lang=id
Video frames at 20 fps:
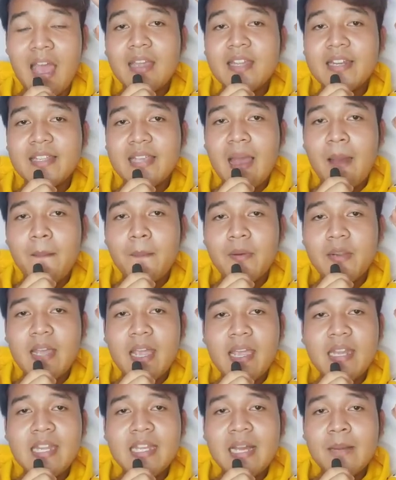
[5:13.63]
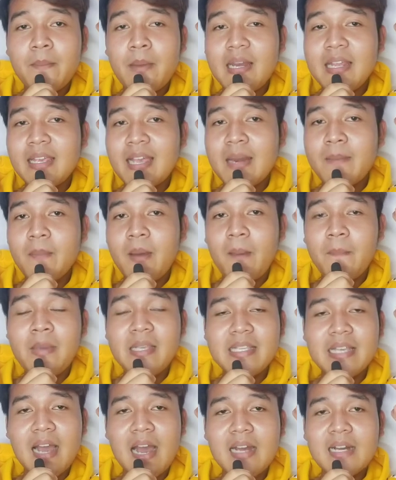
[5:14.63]
Akhirnya pria ini kembalikan
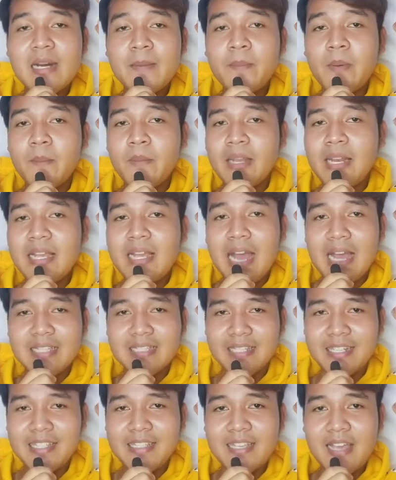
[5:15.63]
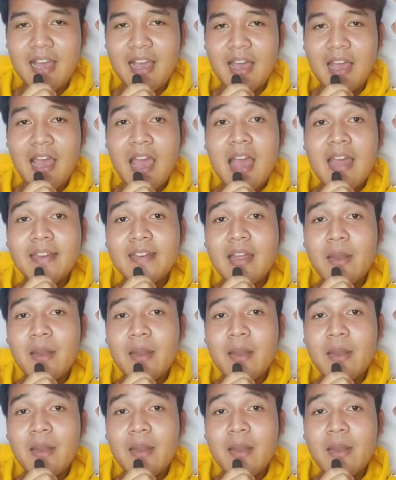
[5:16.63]
babinya ke pemilik aslinya.